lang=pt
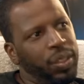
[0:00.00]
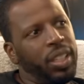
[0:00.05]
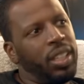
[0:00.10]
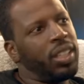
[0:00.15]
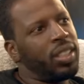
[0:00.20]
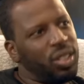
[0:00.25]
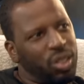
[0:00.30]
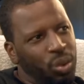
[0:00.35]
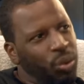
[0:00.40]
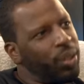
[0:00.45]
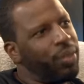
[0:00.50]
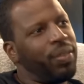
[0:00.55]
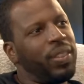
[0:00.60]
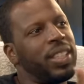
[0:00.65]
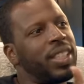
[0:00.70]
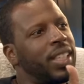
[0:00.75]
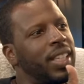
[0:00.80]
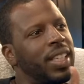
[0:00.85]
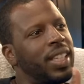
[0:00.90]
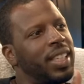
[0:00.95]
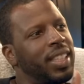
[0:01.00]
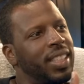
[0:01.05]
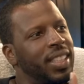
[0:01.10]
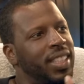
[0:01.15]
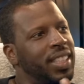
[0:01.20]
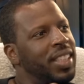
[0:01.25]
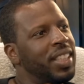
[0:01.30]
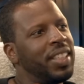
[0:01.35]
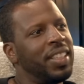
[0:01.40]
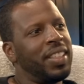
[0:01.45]
eles estão a envelhecer
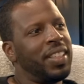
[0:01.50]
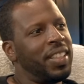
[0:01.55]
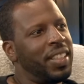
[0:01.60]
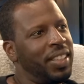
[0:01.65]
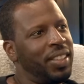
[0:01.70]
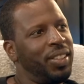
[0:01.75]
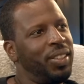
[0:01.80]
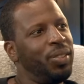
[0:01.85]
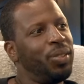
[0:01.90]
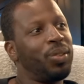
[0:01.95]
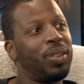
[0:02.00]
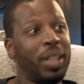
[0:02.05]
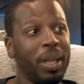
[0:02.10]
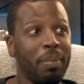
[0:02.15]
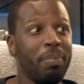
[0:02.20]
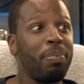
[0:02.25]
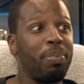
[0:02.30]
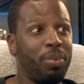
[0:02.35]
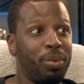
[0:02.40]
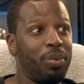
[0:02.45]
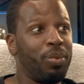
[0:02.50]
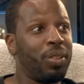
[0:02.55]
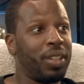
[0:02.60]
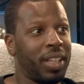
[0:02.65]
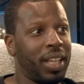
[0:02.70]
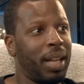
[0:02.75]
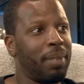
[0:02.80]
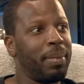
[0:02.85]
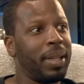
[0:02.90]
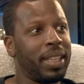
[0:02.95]
e o tempo
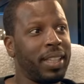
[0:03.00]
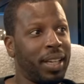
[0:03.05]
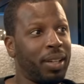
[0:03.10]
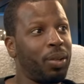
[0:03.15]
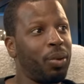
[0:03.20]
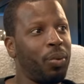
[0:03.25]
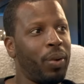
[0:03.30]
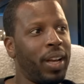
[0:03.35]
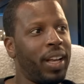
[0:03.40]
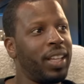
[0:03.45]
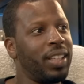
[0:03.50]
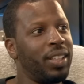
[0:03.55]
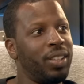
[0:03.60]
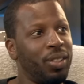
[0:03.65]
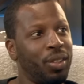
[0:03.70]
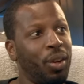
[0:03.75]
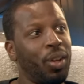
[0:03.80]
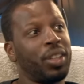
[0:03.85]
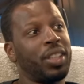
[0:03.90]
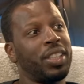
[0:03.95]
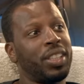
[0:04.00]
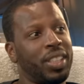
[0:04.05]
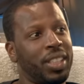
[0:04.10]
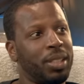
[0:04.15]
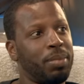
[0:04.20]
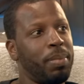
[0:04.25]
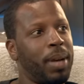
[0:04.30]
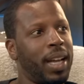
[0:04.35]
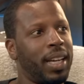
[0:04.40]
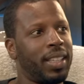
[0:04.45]
realmente é cruel e notas as
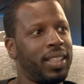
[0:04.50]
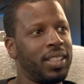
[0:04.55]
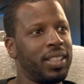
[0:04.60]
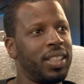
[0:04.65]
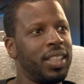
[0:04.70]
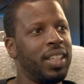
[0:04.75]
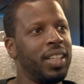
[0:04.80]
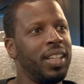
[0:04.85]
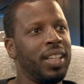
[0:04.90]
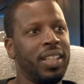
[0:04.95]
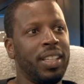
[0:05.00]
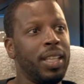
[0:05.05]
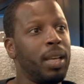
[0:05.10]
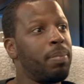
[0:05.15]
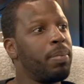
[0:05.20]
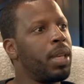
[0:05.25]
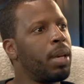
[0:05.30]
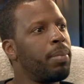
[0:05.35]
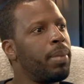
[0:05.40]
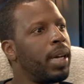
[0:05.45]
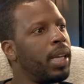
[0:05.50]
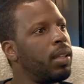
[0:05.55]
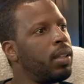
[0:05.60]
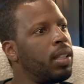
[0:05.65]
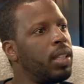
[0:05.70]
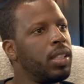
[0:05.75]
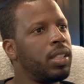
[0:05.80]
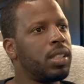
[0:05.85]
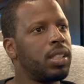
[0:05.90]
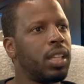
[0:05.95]
marcas. E a minha mãe
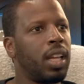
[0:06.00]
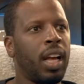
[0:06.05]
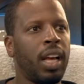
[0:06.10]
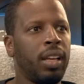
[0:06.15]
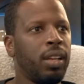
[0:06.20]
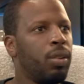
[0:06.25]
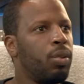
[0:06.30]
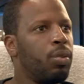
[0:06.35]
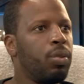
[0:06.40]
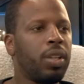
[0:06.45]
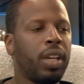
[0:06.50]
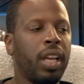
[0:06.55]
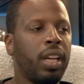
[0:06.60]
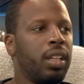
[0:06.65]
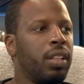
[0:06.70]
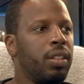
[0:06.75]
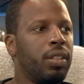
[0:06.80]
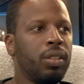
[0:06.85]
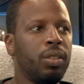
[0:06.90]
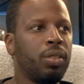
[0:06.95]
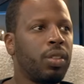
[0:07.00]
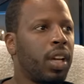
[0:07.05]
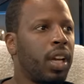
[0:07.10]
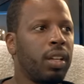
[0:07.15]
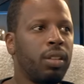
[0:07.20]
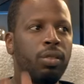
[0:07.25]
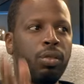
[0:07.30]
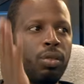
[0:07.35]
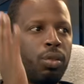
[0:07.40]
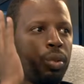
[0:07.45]
disse: Ah, eu quero, eu
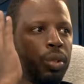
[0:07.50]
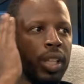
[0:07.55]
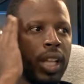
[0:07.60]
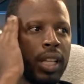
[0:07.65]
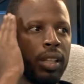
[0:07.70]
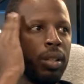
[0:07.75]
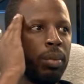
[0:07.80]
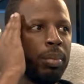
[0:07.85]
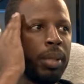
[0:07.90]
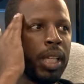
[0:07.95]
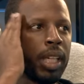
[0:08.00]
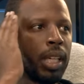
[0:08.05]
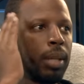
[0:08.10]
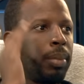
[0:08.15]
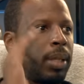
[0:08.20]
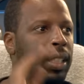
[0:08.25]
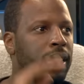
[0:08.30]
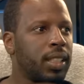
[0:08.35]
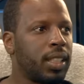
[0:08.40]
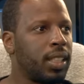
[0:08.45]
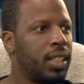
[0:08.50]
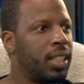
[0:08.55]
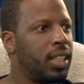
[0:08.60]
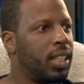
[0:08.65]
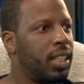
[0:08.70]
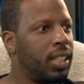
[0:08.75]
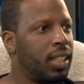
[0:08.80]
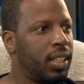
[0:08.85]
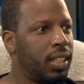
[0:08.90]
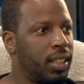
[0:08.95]
quero cuidar da minha cabeça.
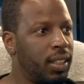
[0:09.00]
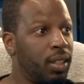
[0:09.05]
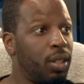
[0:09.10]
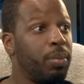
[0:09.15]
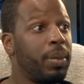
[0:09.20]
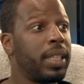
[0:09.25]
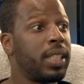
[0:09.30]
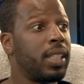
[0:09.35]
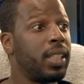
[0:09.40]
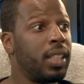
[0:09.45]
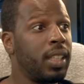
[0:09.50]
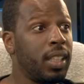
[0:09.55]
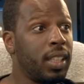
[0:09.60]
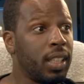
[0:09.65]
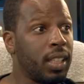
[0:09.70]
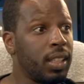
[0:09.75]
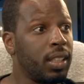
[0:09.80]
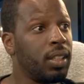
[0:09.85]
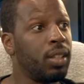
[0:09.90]
Deu-me essa dica. E